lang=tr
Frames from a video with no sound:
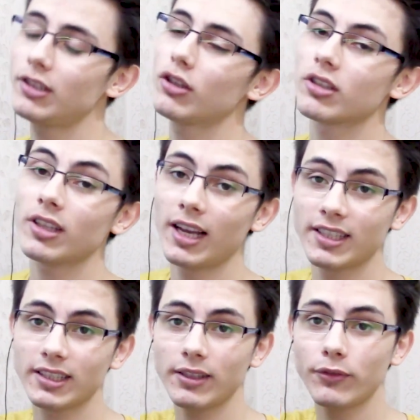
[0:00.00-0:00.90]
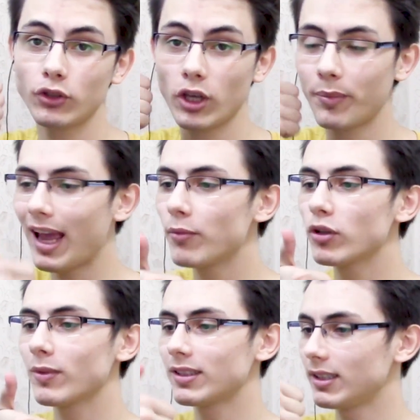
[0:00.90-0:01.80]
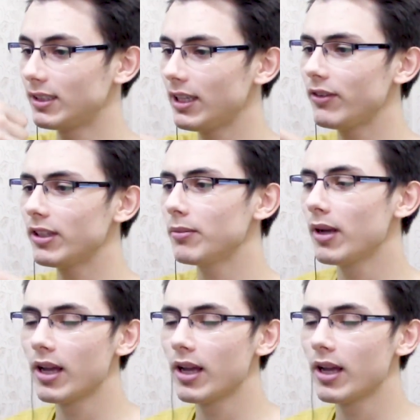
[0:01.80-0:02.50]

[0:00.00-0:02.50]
istiyorsan aşağıdan videoya beğenmeyi unutmazsanız sevinirim.